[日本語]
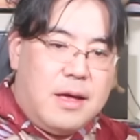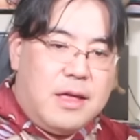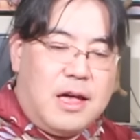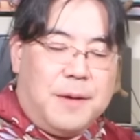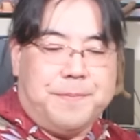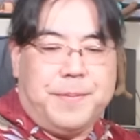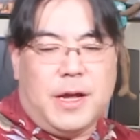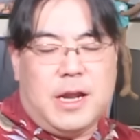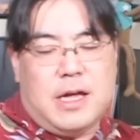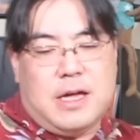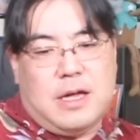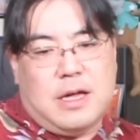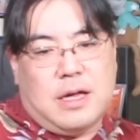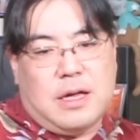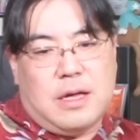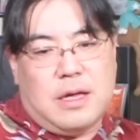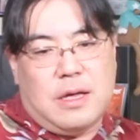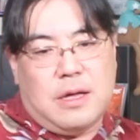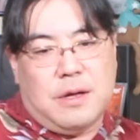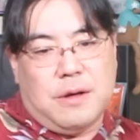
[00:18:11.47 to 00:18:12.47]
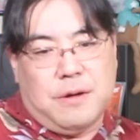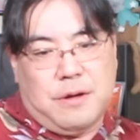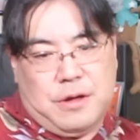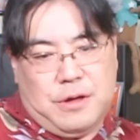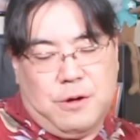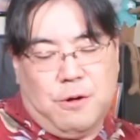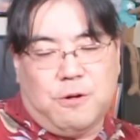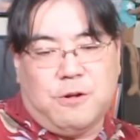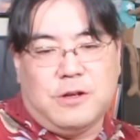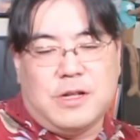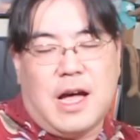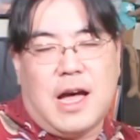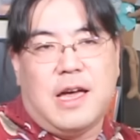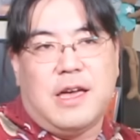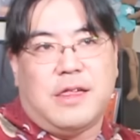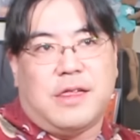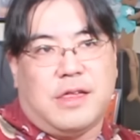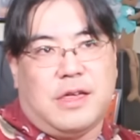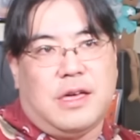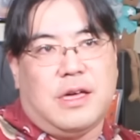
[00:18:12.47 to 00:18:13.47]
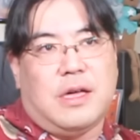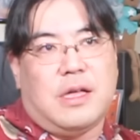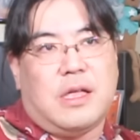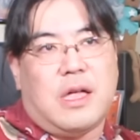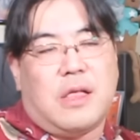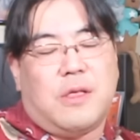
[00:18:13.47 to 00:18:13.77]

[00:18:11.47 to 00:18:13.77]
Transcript: やっぱり、うん、良くないし、